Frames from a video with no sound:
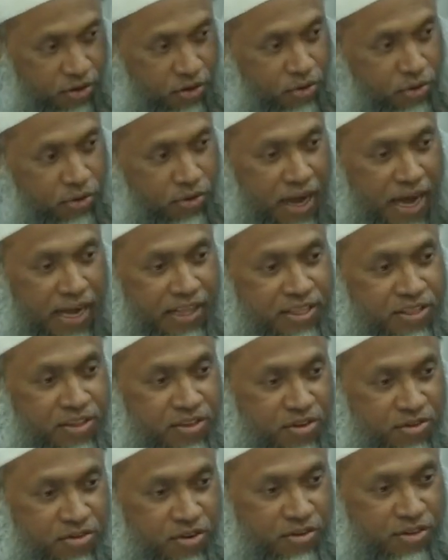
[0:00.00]
হলো
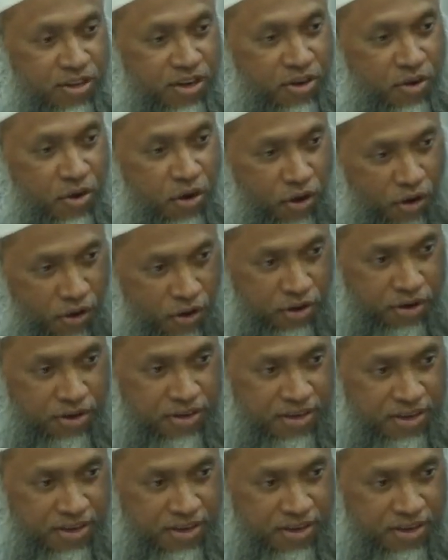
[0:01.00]
আত্মীয় স্বজনের হক